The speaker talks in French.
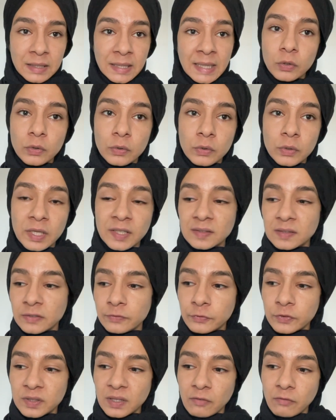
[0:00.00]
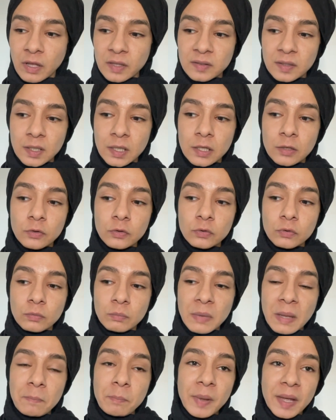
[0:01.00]
Euh, et ce qu'il faut savoir, c'est qu'ils ne
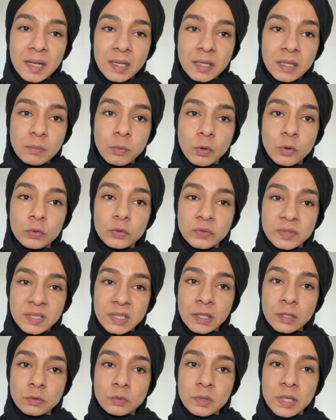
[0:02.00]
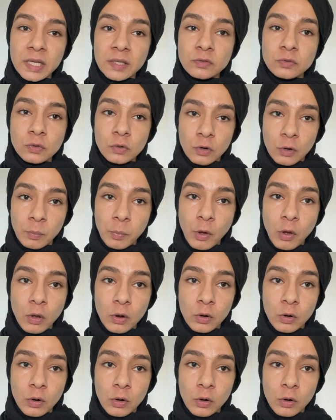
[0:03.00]
sont même pas libres de circuler sur leur,